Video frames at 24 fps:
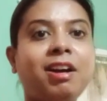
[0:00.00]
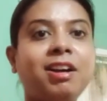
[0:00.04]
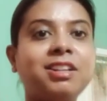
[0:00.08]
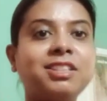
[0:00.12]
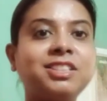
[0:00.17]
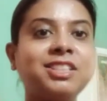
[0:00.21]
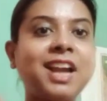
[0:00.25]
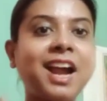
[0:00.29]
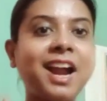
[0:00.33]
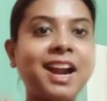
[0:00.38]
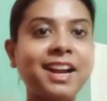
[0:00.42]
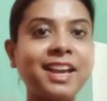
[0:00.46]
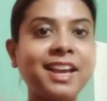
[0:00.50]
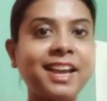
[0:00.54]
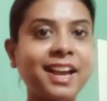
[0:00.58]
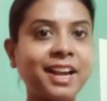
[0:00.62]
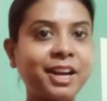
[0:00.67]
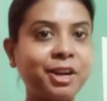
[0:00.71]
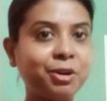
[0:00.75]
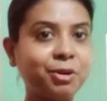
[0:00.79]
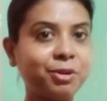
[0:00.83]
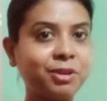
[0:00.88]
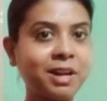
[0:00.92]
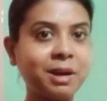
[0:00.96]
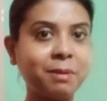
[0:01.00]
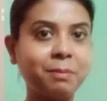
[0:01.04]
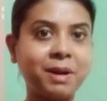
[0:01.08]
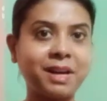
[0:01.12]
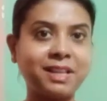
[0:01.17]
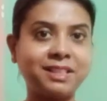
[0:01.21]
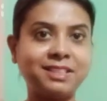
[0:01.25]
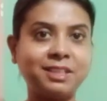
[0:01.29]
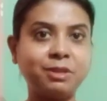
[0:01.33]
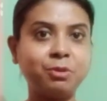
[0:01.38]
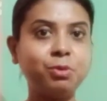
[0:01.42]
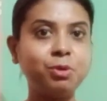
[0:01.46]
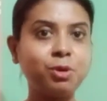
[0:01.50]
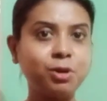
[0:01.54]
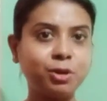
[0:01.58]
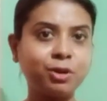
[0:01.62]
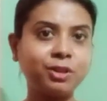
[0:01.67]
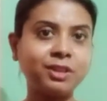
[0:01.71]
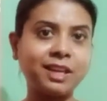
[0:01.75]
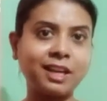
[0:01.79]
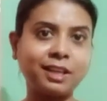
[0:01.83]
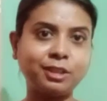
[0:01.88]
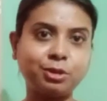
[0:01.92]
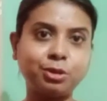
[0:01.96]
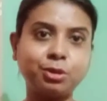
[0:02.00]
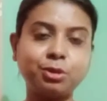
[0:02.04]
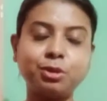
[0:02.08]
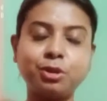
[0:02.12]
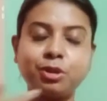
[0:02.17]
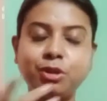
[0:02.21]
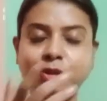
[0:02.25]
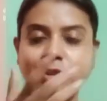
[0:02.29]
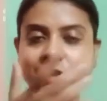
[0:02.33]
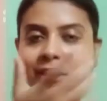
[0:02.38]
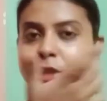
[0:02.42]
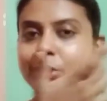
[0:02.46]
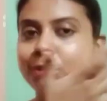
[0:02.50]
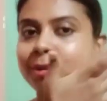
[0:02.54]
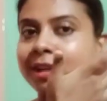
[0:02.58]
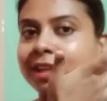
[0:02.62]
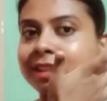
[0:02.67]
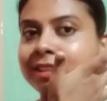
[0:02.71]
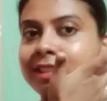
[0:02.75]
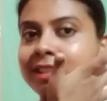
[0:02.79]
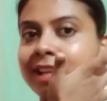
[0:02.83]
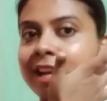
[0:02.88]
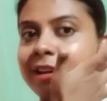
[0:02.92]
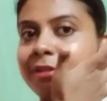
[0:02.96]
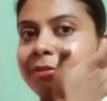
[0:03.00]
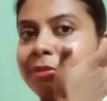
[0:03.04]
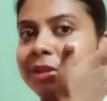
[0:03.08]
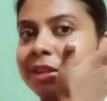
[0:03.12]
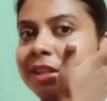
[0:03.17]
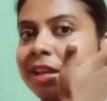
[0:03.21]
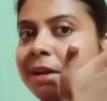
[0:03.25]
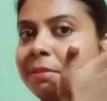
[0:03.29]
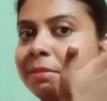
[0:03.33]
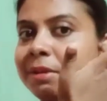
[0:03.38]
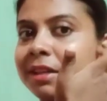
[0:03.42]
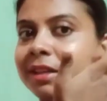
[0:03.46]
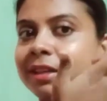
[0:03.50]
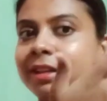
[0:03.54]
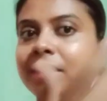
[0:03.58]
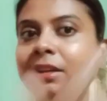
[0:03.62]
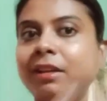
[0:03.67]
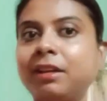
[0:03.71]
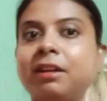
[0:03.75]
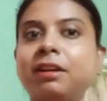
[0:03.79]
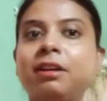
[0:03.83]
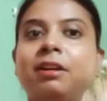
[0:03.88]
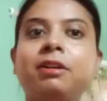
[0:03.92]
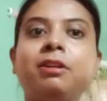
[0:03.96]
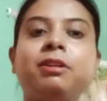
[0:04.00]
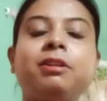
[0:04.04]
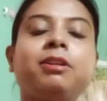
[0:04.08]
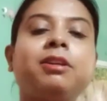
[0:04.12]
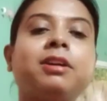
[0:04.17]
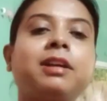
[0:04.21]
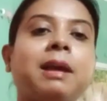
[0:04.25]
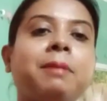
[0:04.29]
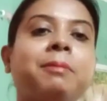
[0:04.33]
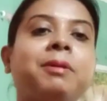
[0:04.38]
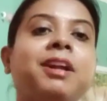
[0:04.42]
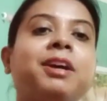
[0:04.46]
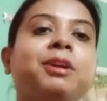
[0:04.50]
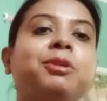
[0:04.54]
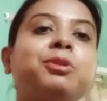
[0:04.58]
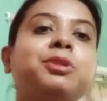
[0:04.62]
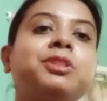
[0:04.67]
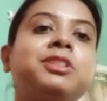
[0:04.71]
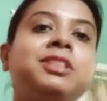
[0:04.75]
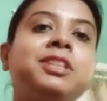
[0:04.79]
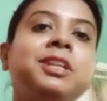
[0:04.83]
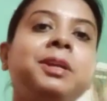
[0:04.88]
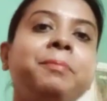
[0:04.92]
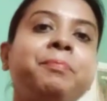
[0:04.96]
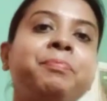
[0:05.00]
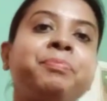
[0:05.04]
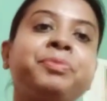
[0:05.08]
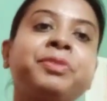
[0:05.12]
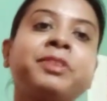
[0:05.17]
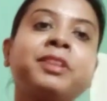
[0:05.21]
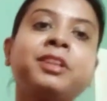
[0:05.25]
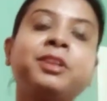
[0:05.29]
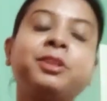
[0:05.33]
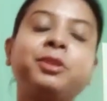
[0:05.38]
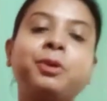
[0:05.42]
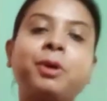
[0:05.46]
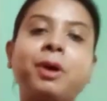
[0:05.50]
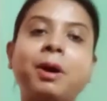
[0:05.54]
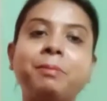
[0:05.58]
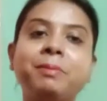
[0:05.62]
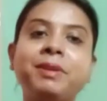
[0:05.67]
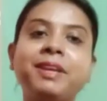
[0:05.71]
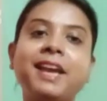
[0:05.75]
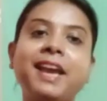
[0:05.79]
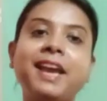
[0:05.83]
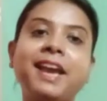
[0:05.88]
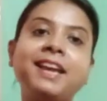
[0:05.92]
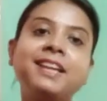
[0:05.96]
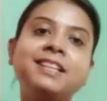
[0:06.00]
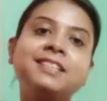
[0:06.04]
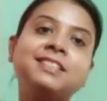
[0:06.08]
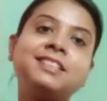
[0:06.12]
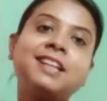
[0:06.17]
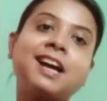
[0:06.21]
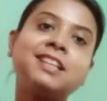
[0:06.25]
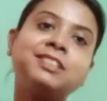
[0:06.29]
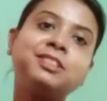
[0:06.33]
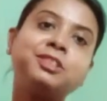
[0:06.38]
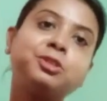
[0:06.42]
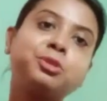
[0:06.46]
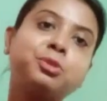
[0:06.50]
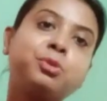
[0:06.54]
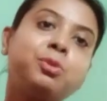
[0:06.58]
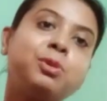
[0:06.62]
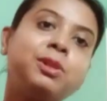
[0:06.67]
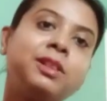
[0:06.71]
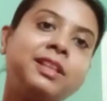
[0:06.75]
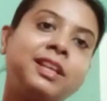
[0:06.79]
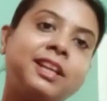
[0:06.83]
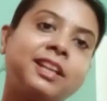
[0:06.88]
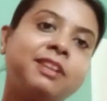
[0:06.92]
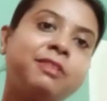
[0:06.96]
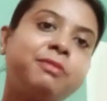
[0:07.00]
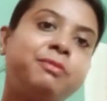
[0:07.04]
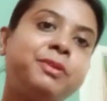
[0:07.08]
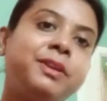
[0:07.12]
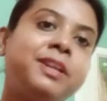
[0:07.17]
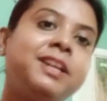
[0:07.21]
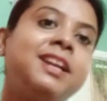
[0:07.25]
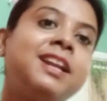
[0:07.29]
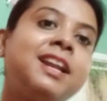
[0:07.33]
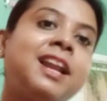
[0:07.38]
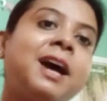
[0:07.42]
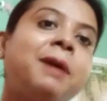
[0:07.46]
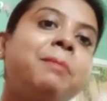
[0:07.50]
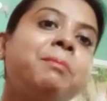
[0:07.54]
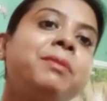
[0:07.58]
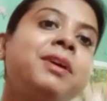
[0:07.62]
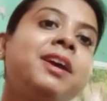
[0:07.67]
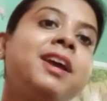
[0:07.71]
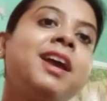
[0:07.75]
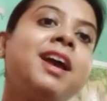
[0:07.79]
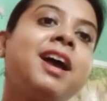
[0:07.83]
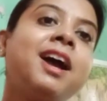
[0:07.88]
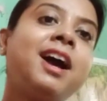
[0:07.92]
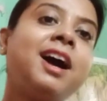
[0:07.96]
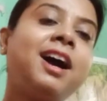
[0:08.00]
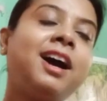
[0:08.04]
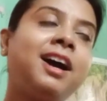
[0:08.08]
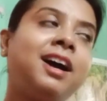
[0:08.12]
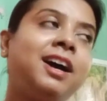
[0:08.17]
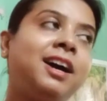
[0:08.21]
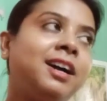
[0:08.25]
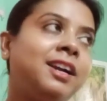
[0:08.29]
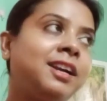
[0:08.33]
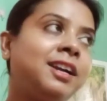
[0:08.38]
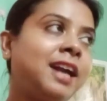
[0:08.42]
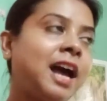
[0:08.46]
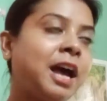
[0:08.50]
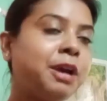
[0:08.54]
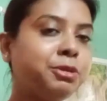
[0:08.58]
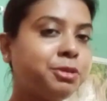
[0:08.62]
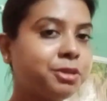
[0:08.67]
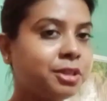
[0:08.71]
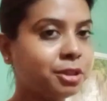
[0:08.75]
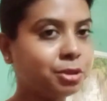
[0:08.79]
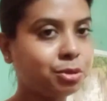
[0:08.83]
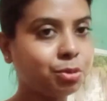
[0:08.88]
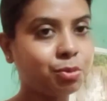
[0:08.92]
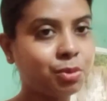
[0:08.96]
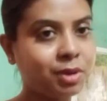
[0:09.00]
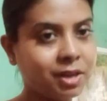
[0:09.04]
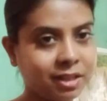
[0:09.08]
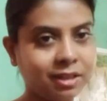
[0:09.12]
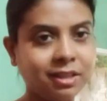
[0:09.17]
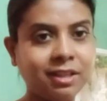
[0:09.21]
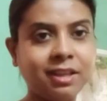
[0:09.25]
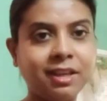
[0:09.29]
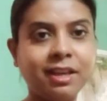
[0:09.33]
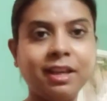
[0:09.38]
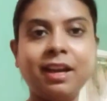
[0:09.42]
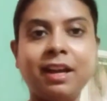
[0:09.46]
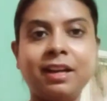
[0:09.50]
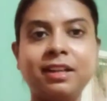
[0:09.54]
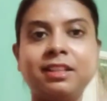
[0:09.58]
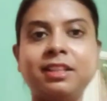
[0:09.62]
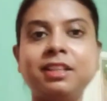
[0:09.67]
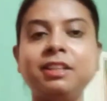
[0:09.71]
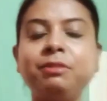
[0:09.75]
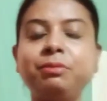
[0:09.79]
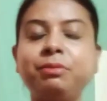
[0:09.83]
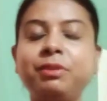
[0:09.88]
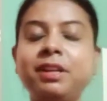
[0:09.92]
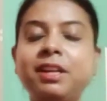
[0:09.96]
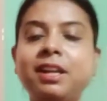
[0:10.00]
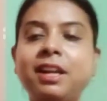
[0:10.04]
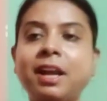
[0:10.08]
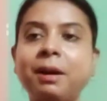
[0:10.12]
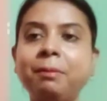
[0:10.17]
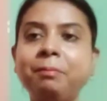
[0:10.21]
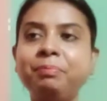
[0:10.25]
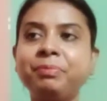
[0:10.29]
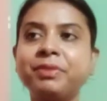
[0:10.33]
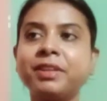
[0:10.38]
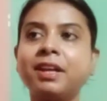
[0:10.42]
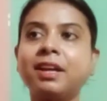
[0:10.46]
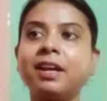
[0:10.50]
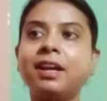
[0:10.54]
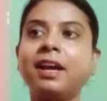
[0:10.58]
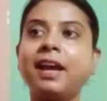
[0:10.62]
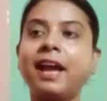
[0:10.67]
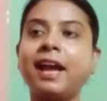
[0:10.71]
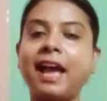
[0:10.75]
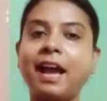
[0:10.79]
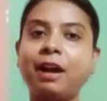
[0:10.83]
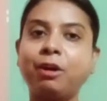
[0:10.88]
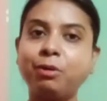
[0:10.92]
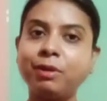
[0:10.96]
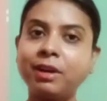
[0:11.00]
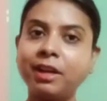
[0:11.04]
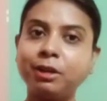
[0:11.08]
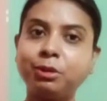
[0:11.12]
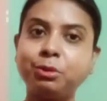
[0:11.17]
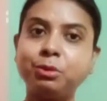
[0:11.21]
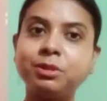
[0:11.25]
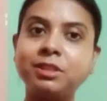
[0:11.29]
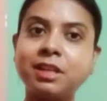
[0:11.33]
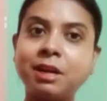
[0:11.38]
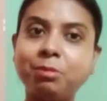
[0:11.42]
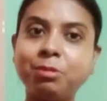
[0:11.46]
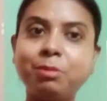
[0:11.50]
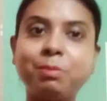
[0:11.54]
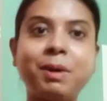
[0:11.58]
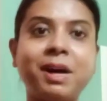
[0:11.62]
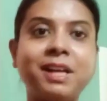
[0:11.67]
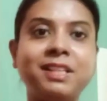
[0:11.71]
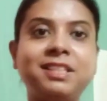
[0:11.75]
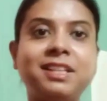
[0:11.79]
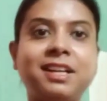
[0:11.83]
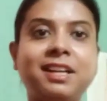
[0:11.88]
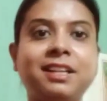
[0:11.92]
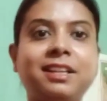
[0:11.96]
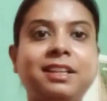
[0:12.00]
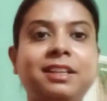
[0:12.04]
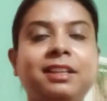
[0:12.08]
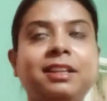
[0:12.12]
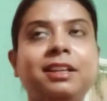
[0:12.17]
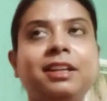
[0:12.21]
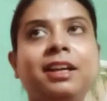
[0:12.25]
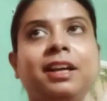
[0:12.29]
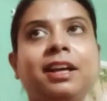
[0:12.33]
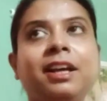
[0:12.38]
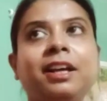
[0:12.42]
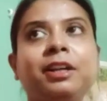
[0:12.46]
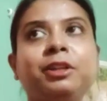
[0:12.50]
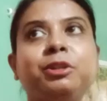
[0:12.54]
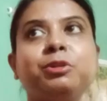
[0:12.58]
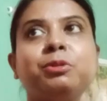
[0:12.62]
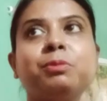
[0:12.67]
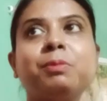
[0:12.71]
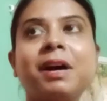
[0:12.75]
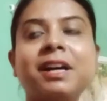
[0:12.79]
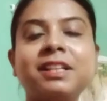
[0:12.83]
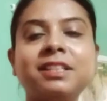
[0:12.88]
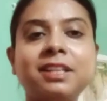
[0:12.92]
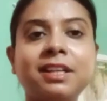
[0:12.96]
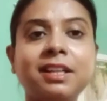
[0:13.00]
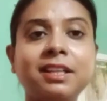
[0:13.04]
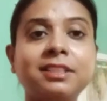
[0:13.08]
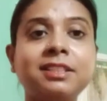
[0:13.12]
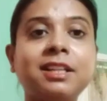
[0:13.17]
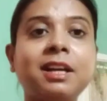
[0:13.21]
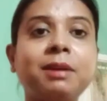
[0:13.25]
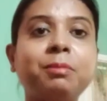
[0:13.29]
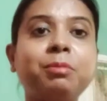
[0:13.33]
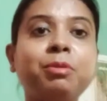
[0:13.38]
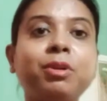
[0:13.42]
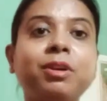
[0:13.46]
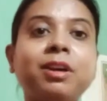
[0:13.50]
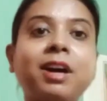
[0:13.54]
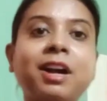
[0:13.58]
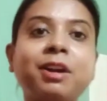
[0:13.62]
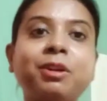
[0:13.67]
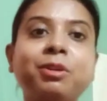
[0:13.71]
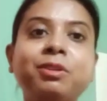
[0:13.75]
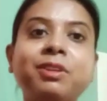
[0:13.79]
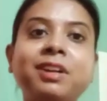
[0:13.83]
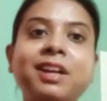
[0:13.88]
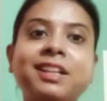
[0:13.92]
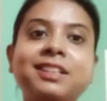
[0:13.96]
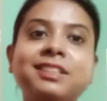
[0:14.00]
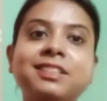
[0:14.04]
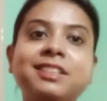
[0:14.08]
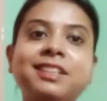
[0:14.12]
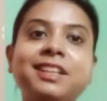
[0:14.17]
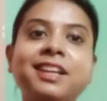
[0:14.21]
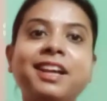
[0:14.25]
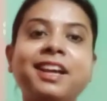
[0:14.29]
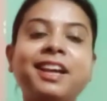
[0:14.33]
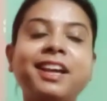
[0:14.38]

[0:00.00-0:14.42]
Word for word: সাড়ে এগারোটা বাজে উল্টো দেখছো যদিও যেহেতু এটা সেলফিতে আমি ক্যামেরা করছি তো আমি এই জাস্ট স্কুল থেকে ফিরলাম আর আয়ুষকে স্কুলে দিয়ে আর কি ফিরলাম এখন একটু যাব বাজারে একটু বাজারে যাব কারণ আজকে